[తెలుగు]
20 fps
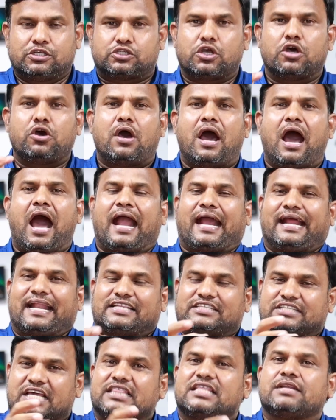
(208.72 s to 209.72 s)
సో అక్కడ
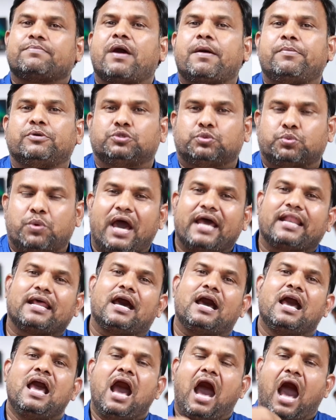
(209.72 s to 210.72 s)
చంద్రబాబు
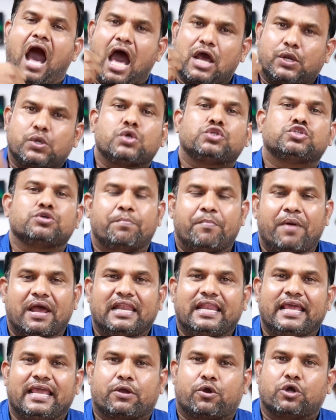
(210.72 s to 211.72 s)
ద్వారా ఆ రోజు
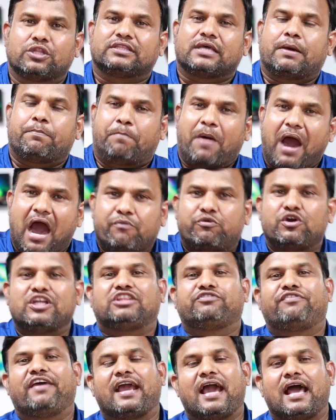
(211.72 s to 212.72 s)
మళ్ళీ కొంత
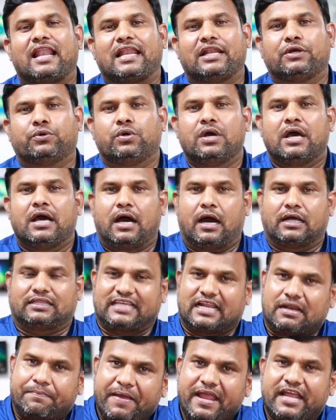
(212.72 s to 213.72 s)
భావోద్వేగాలను
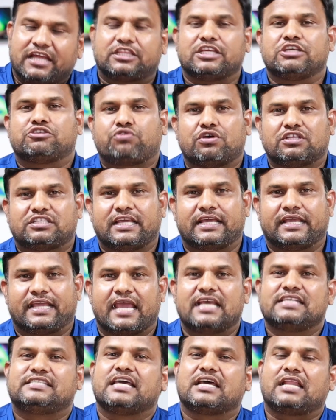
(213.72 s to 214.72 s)
తెరపైకి తీసుకొచ్చి
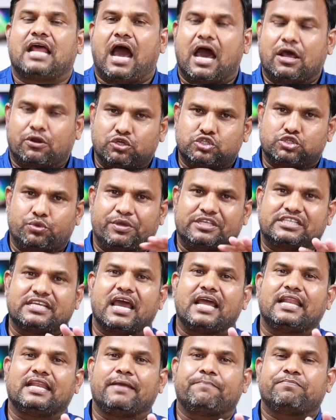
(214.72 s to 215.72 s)
కేసీఆర్ ఆ రోజు
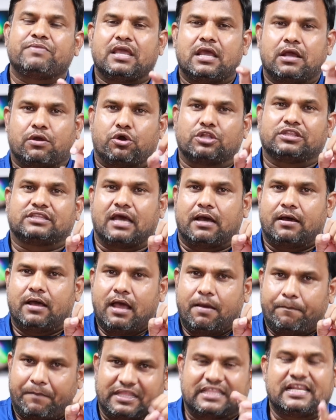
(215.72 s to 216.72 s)
విజయాన్ని కొంత
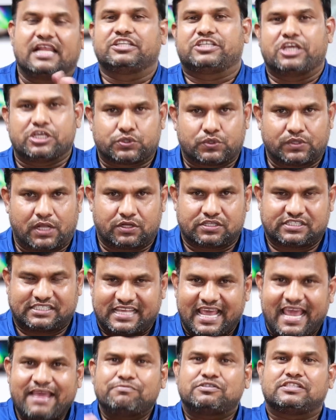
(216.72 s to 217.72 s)
పదిలం చేసుకున్నారు
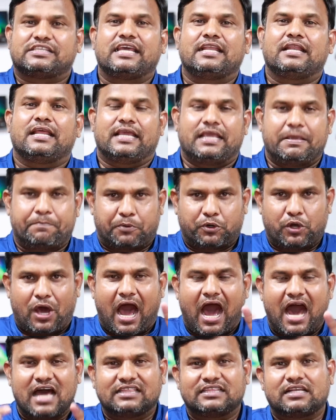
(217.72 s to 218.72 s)
సేమ్ సీన్ ఇప్పుడు
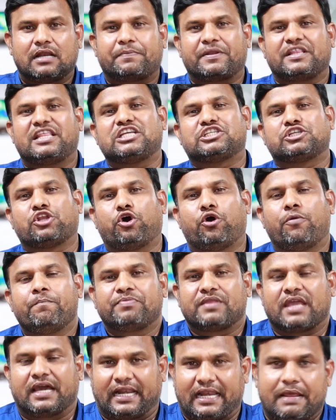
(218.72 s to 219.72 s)
ఆంధ్రప్రదేశ్లో
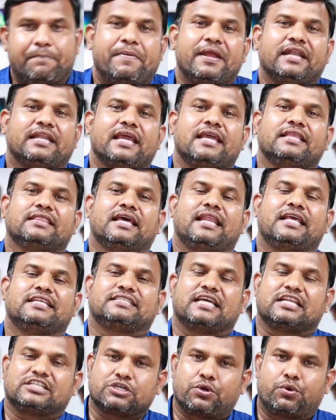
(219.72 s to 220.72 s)
రిపీట్ అయిందనే
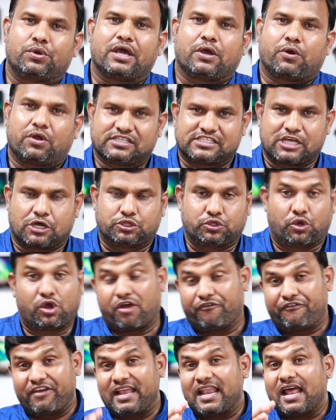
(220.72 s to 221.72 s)
చర్చ కూడా కొనసాగుతుంది
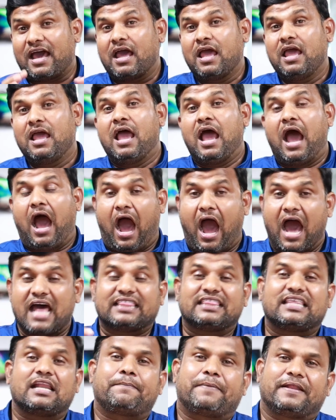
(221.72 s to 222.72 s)
ఒకవేళ
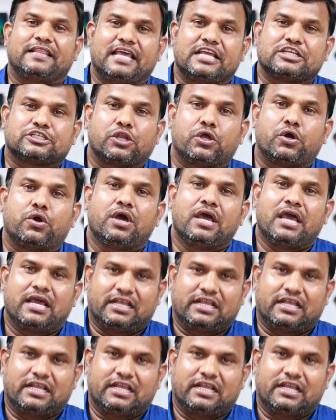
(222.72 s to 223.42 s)
ఆంధ్రప్రదేశ్లో